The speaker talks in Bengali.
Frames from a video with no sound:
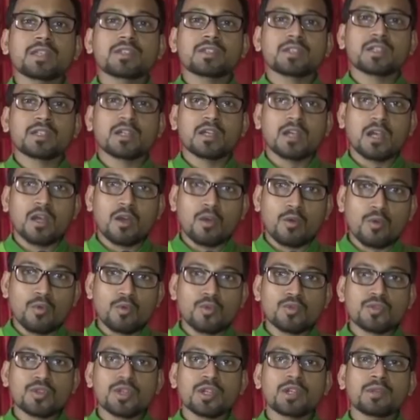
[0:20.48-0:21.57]
আজ
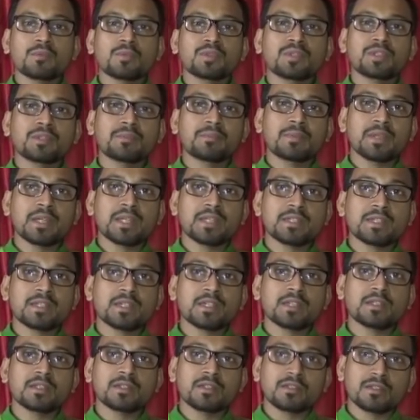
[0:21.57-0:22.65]
অনুষ্ঠানের মধ্যে পেয়েছি
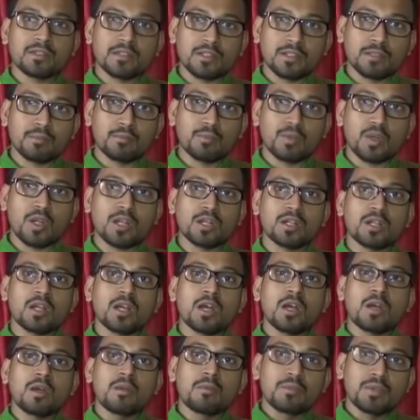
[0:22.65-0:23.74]
ত্রিপুরার
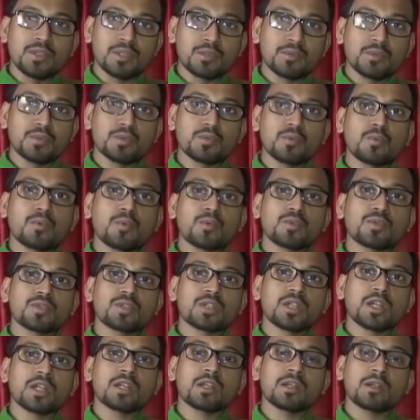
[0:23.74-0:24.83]
বিজেপি যুব
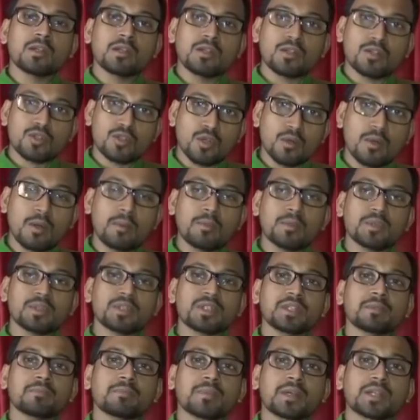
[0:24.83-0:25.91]
মোর্চার
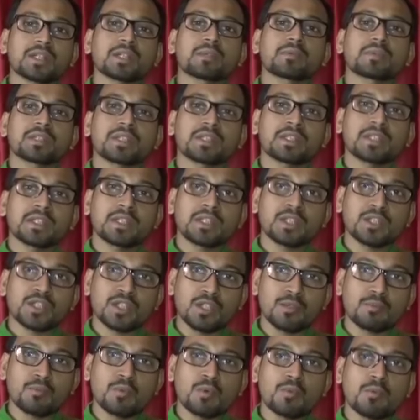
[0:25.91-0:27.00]
সভাপতি পাশাপাশি তিনি
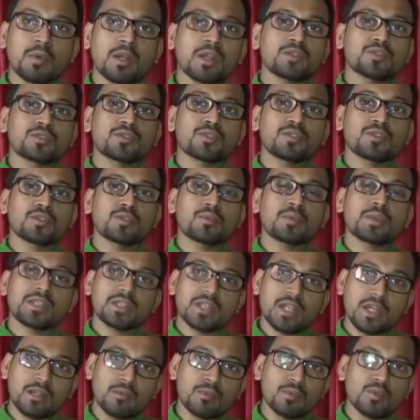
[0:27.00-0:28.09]
শিল্প বাণিজ্য নিগমের
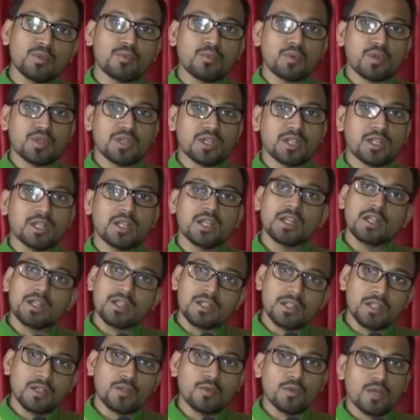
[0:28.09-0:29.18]
চেয়ারম্যানও বটে
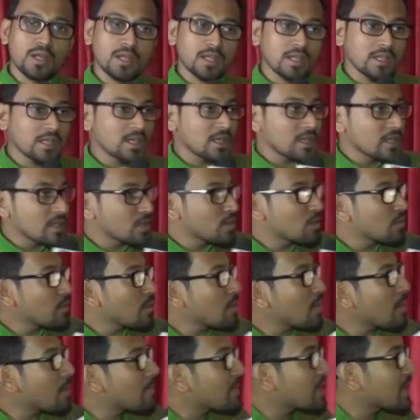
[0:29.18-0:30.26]
টিঙ্কু রায়
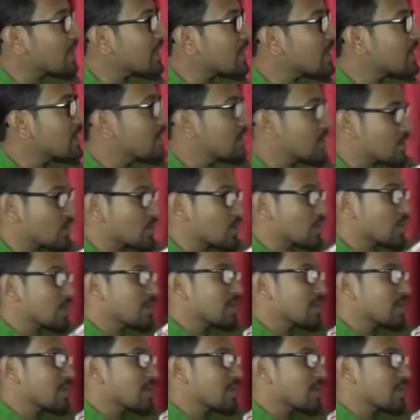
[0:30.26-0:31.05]
টিঙ্কুবাবু আপনাকে দ্য সোশ্যাল